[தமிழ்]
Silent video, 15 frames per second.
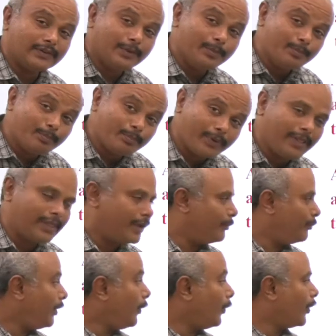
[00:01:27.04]
சிம்பிள்
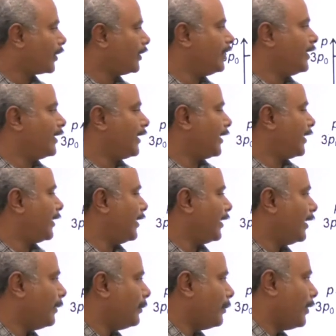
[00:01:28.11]
தான்ப்பா ஒர்க் டன்
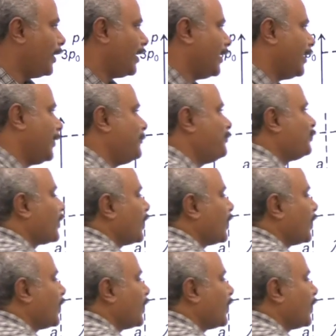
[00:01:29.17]
கேட்குறாங்க அப்போ பாருங்கள்